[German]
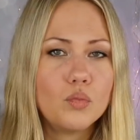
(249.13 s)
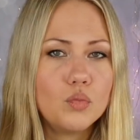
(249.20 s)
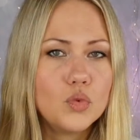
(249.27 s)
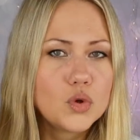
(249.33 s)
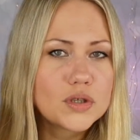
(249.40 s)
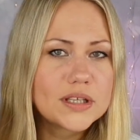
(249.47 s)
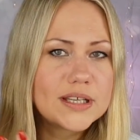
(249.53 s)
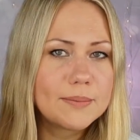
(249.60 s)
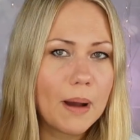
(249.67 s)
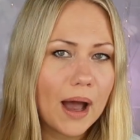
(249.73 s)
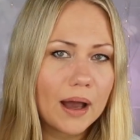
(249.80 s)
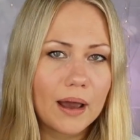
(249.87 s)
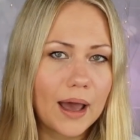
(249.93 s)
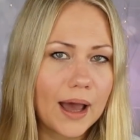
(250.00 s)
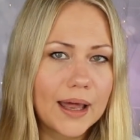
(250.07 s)
Müsli
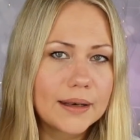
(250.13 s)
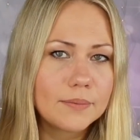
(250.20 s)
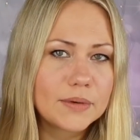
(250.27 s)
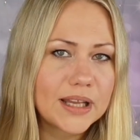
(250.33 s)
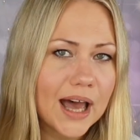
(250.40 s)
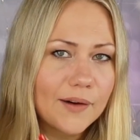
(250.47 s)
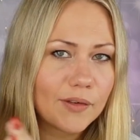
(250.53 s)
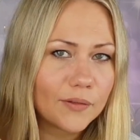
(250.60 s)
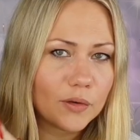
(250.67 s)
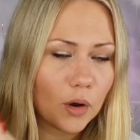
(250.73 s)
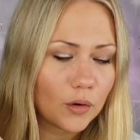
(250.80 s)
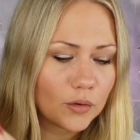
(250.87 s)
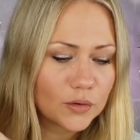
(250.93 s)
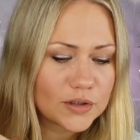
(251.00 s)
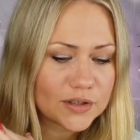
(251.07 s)
machen kann, mit
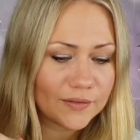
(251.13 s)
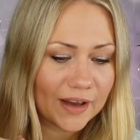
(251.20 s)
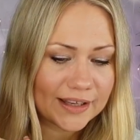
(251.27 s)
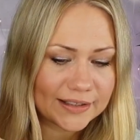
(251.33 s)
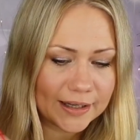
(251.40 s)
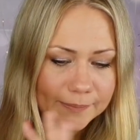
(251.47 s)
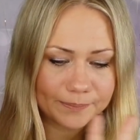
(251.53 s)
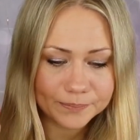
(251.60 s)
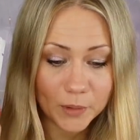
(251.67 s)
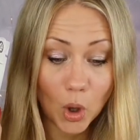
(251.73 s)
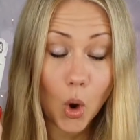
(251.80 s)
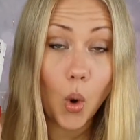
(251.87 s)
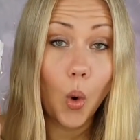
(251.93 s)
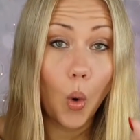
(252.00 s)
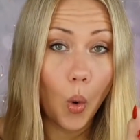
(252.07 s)
Haferflocken und so weiter.
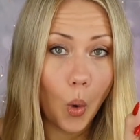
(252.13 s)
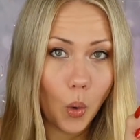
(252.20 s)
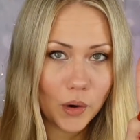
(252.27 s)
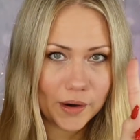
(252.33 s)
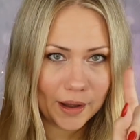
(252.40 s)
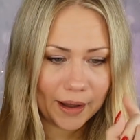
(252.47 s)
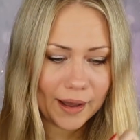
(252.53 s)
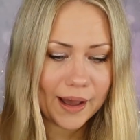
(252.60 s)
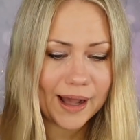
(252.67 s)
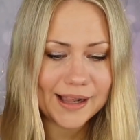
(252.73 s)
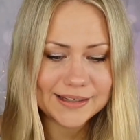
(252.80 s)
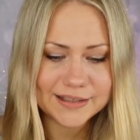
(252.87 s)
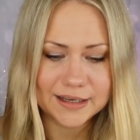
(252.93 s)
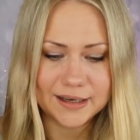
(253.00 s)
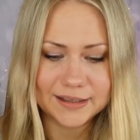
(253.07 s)
Oder
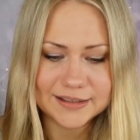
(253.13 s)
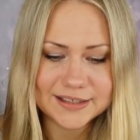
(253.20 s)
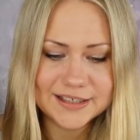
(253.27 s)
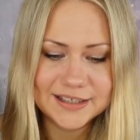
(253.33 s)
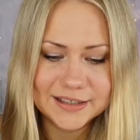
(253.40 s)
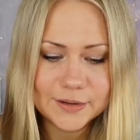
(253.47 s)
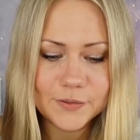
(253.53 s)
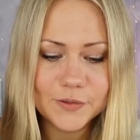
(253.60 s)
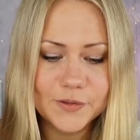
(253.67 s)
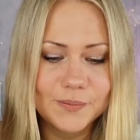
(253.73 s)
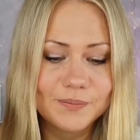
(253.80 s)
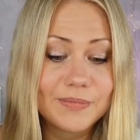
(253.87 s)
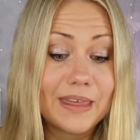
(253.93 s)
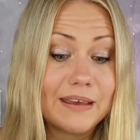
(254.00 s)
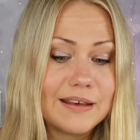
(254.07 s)
alternativ,
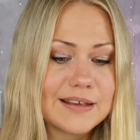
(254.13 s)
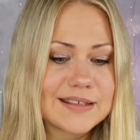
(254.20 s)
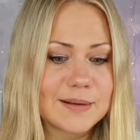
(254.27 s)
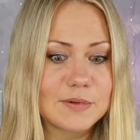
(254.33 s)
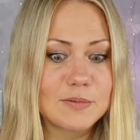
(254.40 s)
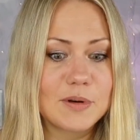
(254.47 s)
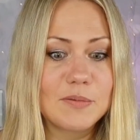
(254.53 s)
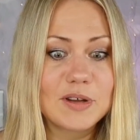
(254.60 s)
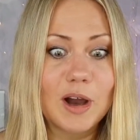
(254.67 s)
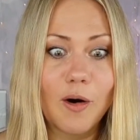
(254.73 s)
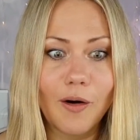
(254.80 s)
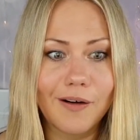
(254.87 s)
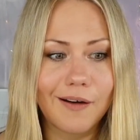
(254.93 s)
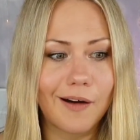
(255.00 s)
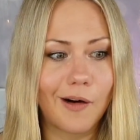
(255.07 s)
das habe ich mir nämlich
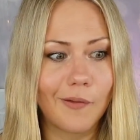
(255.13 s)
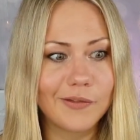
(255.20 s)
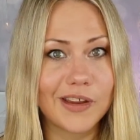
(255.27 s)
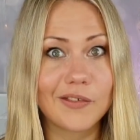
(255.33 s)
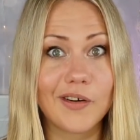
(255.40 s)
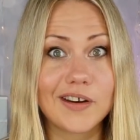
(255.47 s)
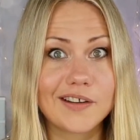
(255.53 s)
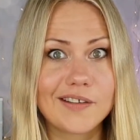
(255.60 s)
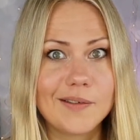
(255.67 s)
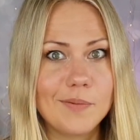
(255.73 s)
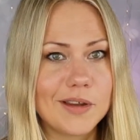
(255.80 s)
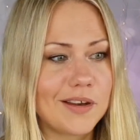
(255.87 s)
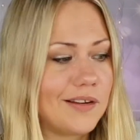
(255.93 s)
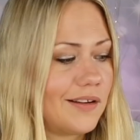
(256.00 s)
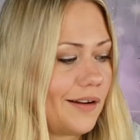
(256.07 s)
auch gekauft, das fand ich
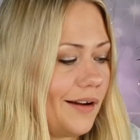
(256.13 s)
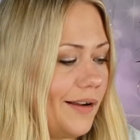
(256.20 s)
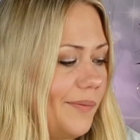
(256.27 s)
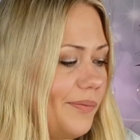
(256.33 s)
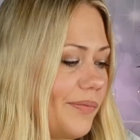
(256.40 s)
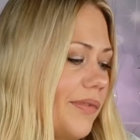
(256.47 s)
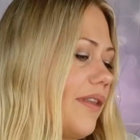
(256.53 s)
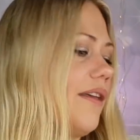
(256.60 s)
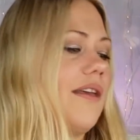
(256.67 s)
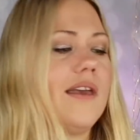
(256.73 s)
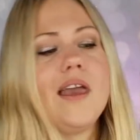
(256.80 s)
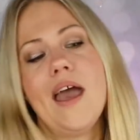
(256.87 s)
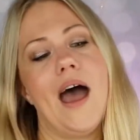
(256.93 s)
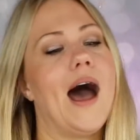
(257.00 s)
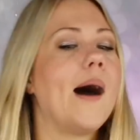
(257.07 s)
ziemlich genial,
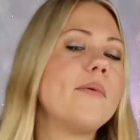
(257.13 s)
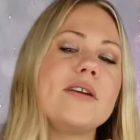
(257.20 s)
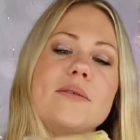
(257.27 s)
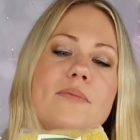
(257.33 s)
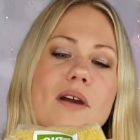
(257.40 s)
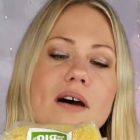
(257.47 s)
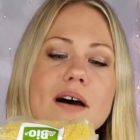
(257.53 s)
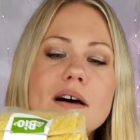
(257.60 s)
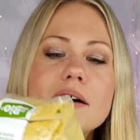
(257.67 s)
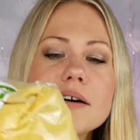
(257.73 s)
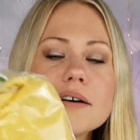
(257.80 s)
habe ich mir